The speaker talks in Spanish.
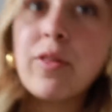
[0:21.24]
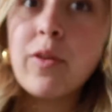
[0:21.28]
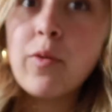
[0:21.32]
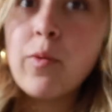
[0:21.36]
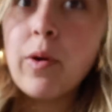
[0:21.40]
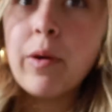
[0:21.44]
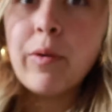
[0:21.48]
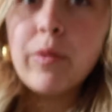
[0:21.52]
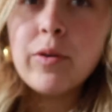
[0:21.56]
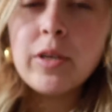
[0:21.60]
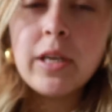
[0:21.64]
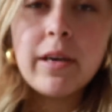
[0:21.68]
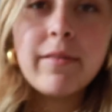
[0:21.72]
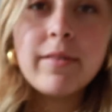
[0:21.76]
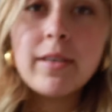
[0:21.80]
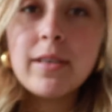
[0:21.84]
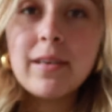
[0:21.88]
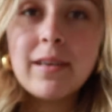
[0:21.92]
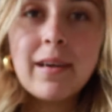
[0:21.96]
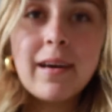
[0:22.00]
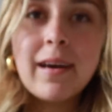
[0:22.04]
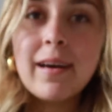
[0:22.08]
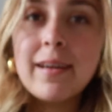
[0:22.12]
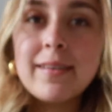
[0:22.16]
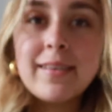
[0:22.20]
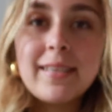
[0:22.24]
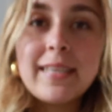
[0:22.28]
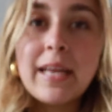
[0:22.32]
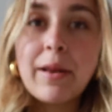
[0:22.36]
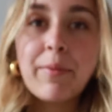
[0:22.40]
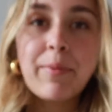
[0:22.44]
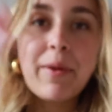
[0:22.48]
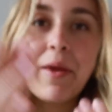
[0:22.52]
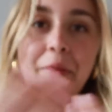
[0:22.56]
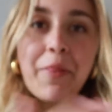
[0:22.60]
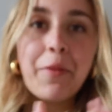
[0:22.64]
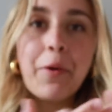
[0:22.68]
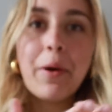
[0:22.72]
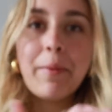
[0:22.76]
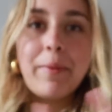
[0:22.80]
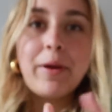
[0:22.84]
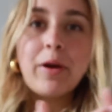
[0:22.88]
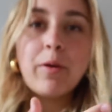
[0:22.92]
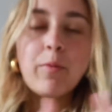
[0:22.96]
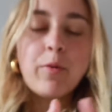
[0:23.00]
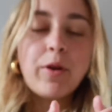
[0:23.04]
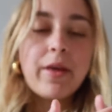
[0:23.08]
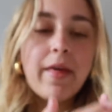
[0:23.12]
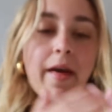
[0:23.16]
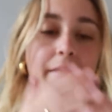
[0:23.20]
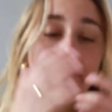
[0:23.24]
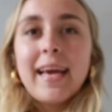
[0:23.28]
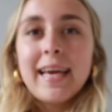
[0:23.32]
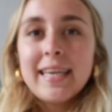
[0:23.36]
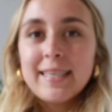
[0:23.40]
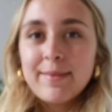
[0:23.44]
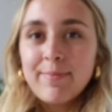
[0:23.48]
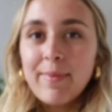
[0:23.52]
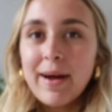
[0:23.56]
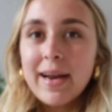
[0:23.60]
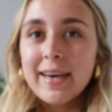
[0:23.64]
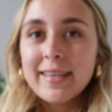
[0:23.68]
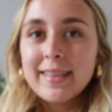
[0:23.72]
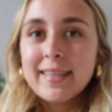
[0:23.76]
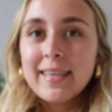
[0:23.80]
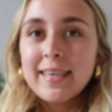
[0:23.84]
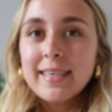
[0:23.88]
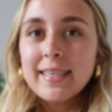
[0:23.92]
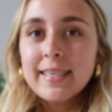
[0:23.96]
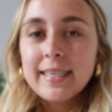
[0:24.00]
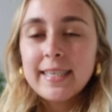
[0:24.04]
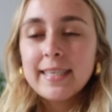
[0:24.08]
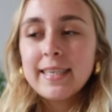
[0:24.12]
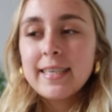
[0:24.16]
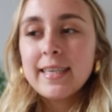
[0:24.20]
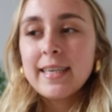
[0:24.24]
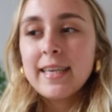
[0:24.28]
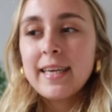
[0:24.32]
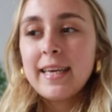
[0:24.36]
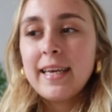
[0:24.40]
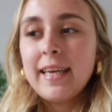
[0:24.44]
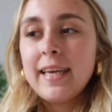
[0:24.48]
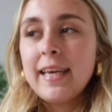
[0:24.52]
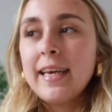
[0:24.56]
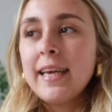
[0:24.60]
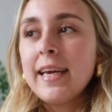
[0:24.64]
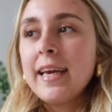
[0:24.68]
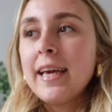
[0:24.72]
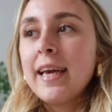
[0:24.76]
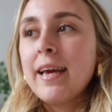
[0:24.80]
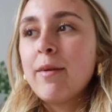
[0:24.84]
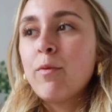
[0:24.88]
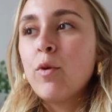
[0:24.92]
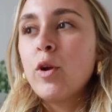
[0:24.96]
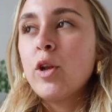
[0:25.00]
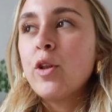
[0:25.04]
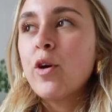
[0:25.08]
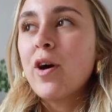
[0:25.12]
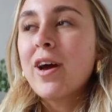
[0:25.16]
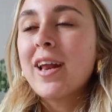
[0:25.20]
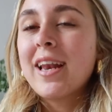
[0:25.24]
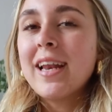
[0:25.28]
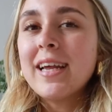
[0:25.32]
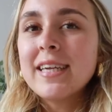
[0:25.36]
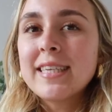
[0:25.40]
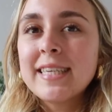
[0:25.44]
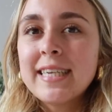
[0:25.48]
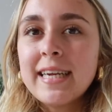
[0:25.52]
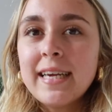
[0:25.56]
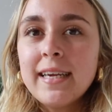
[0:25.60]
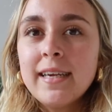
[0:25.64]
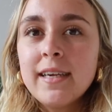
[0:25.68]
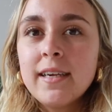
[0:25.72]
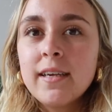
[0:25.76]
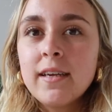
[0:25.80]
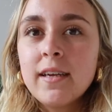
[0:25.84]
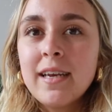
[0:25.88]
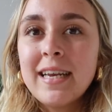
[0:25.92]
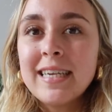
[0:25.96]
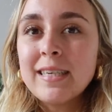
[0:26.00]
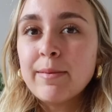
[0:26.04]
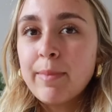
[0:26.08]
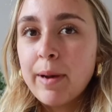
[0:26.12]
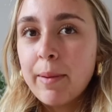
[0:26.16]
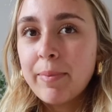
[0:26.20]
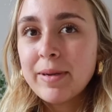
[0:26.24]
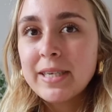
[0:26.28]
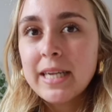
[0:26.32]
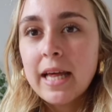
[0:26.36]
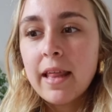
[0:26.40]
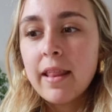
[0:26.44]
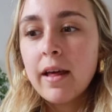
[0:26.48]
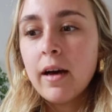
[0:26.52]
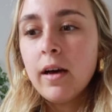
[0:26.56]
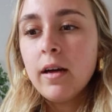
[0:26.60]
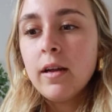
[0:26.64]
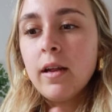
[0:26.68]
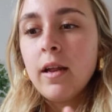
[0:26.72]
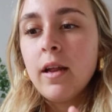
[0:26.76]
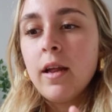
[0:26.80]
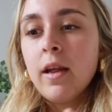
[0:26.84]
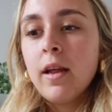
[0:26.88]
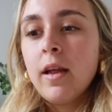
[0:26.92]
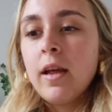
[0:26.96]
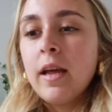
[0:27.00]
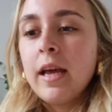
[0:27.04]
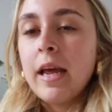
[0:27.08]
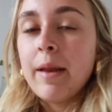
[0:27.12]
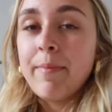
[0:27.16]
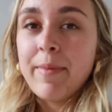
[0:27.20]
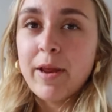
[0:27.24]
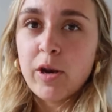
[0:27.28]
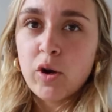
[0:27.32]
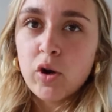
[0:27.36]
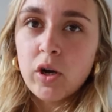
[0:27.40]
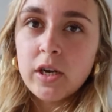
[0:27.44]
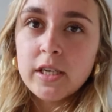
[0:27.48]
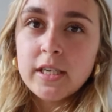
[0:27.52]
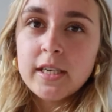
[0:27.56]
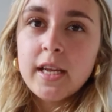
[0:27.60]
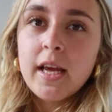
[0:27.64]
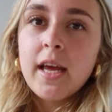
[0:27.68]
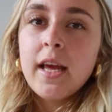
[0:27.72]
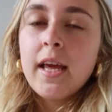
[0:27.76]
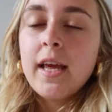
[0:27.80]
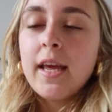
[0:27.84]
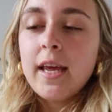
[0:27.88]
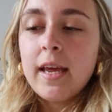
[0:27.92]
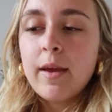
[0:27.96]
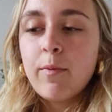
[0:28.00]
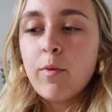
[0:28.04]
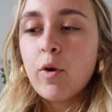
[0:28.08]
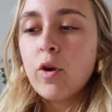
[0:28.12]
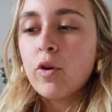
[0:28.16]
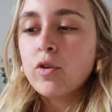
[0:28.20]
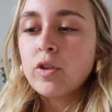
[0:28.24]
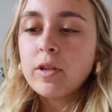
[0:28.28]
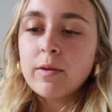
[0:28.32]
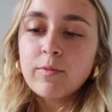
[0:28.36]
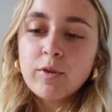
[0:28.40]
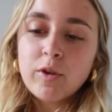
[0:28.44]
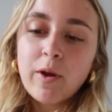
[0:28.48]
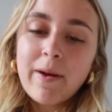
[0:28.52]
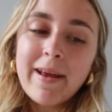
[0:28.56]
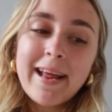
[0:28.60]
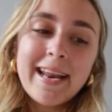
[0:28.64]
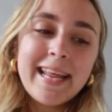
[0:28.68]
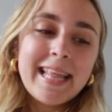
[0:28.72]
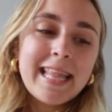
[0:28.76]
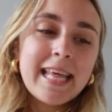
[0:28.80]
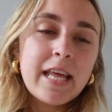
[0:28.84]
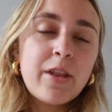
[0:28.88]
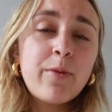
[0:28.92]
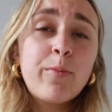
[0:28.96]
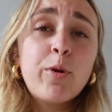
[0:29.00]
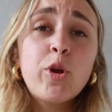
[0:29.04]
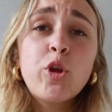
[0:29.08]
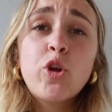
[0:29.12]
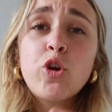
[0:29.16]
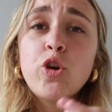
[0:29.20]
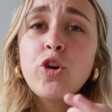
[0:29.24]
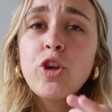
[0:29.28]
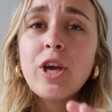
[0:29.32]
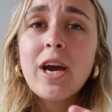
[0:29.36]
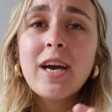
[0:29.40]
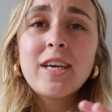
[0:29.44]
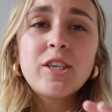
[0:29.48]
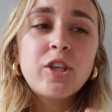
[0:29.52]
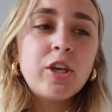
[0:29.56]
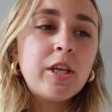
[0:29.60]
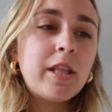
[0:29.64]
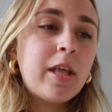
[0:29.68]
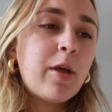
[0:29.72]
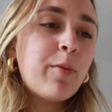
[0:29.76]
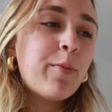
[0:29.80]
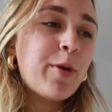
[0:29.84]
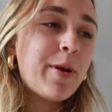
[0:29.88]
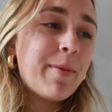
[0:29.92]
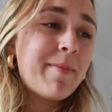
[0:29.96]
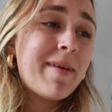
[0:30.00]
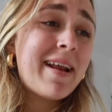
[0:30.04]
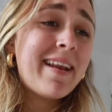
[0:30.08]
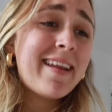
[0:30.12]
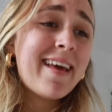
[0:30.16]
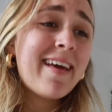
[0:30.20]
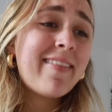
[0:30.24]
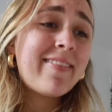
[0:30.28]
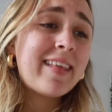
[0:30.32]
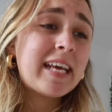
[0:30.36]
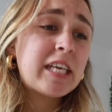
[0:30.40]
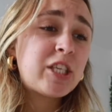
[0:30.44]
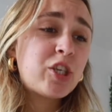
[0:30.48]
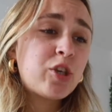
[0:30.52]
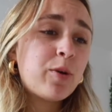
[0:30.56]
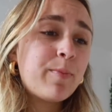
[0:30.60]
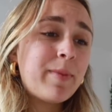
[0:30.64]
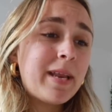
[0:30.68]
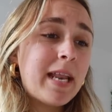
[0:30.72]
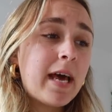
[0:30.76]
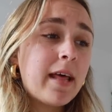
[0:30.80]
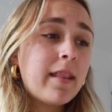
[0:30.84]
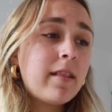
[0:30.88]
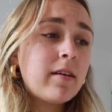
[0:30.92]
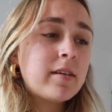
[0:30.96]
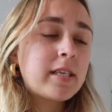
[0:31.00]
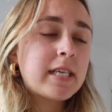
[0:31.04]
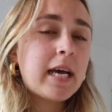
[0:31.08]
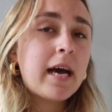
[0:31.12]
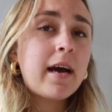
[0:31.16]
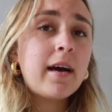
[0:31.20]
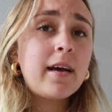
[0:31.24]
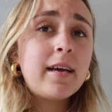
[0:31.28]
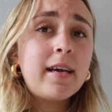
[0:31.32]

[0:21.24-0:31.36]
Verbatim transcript: de nuevo, ¿sabes? sirviendo a mi comunidad. Es martes y he vuelto a clase la semana pasada el miércoles. Y bueno, estamos ahora iniciando, pero yo ya estoy intentando ponerme al día. De hecho, mirad, o sea,